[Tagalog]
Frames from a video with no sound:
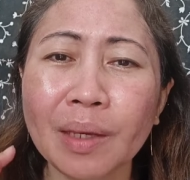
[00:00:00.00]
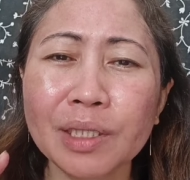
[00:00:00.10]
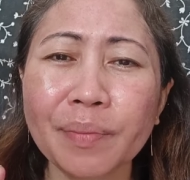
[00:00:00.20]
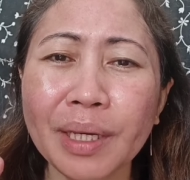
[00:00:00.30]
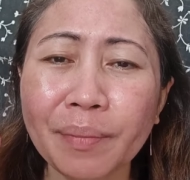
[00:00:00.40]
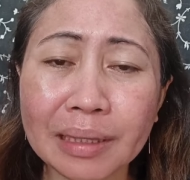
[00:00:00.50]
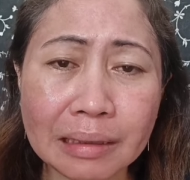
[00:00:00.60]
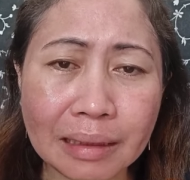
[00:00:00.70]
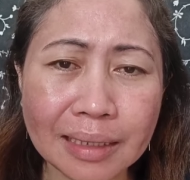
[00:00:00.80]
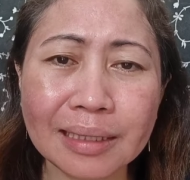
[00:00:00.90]
Ibig sabihin,
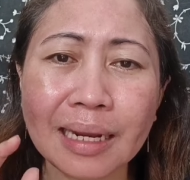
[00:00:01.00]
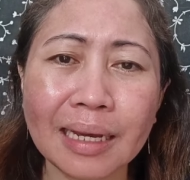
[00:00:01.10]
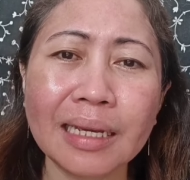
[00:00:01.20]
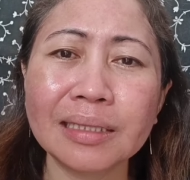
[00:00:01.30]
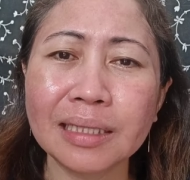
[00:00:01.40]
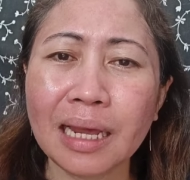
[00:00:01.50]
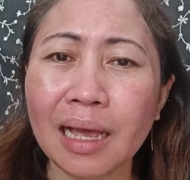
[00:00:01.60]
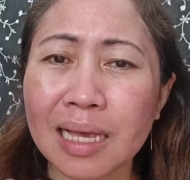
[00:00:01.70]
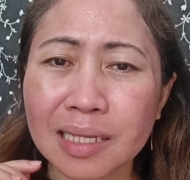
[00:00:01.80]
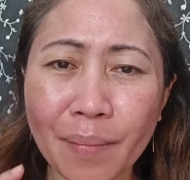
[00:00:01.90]
matitrace talaga yan
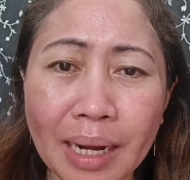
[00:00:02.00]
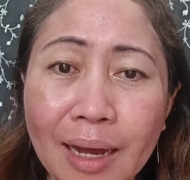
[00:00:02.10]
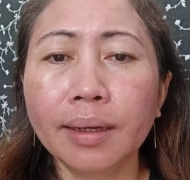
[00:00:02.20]
sila sa